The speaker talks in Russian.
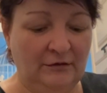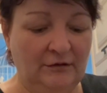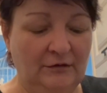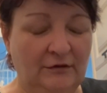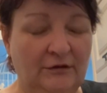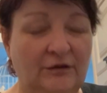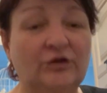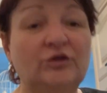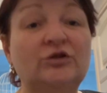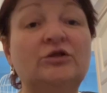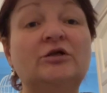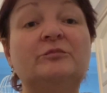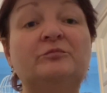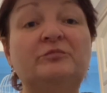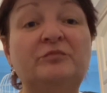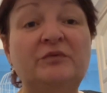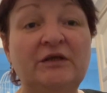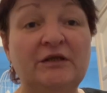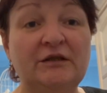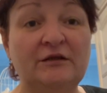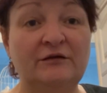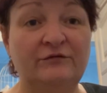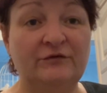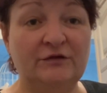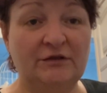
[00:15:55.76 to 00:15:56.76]

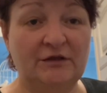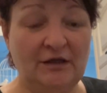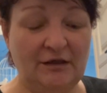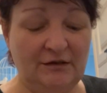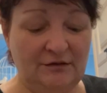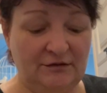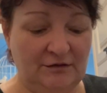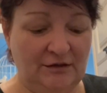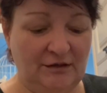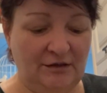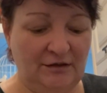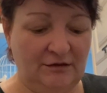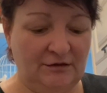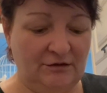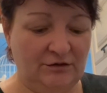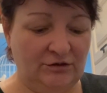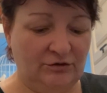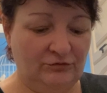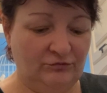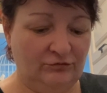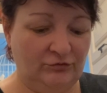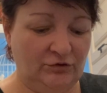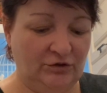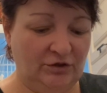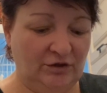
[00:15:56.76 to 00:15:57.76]
киндер-пингви, э, да, знаете же,
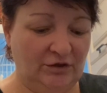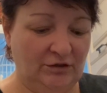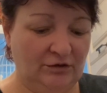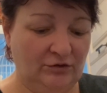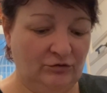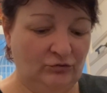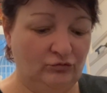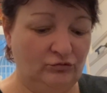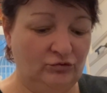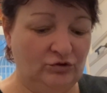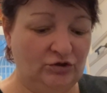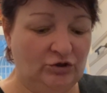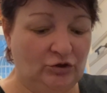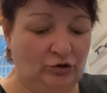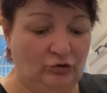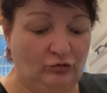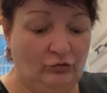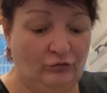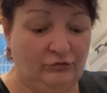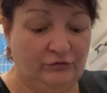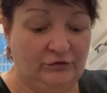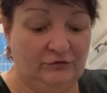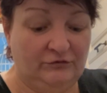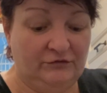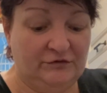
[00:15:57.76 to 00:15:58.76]
вот такие. Тут
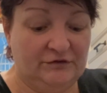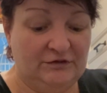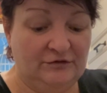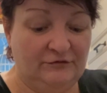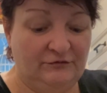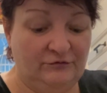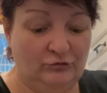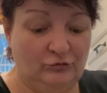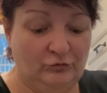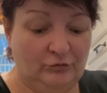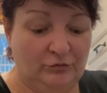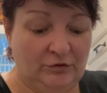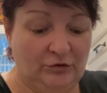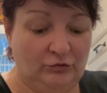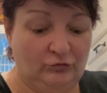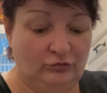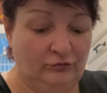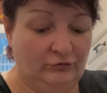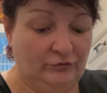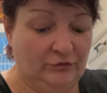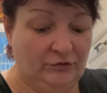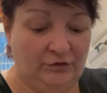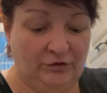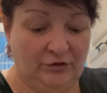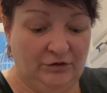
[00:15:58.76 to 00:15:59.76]
сырков-то в основном
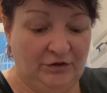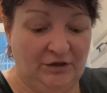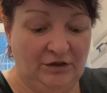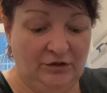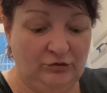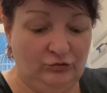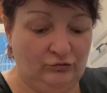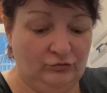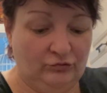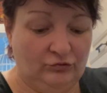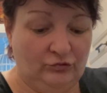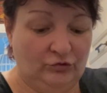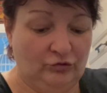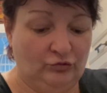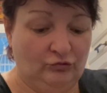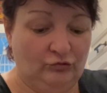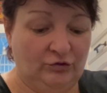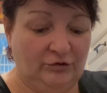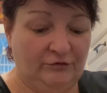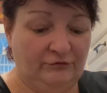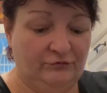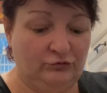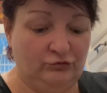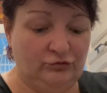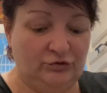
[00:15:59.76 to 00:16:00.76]
такого-то нету, это
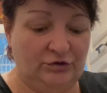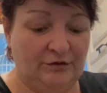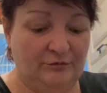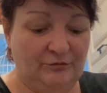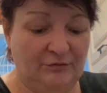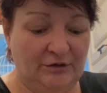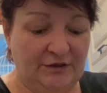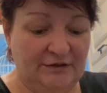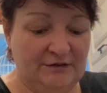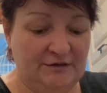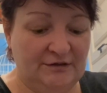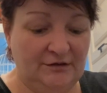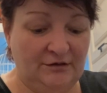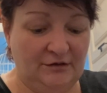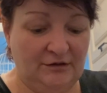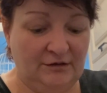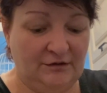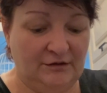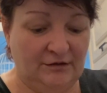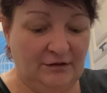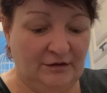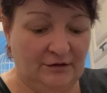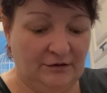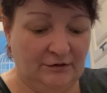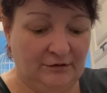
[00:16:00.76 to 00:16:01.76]
только в русский магазин
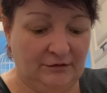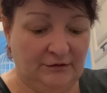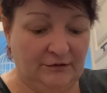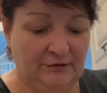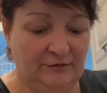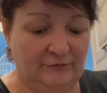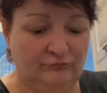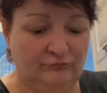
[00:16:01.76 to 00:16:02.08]
надо ехать.